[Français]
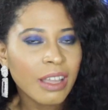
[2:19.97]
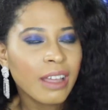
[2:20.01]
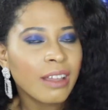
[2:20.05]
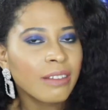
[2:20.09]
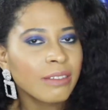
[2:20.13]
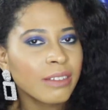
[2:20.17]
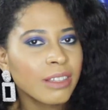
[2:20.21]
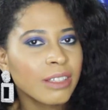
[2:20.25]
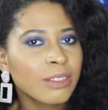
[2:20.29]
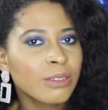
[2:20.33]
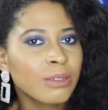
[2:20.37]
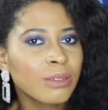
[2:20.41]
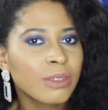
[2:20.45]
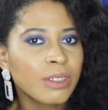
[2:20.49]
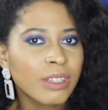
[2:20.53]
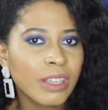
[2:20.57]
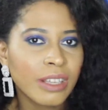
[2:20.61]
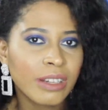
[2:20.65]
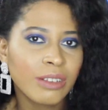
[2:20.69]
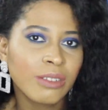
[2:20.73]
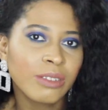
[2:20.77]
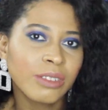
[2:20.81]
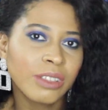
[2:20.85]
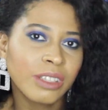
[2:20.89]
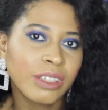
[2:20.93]
avec ce
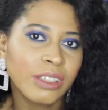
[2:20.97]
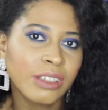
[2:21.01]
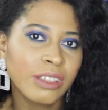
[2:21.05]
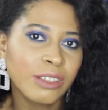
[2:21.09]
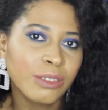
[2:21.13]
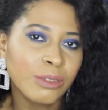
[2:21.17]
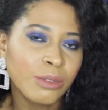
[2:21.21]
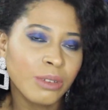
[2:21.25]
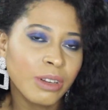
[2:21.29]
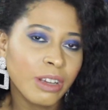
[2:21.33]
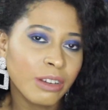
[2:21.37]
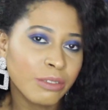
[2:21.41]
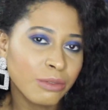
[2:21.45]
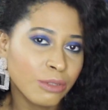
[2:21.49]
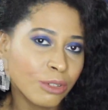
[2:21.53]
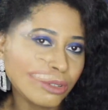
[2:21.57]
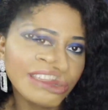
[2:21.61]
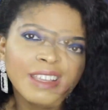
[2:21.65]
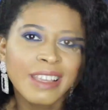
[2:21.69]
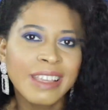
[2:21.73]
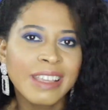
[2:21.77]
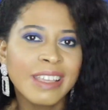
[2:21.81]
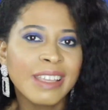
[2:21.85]
calendrier de l'Avent.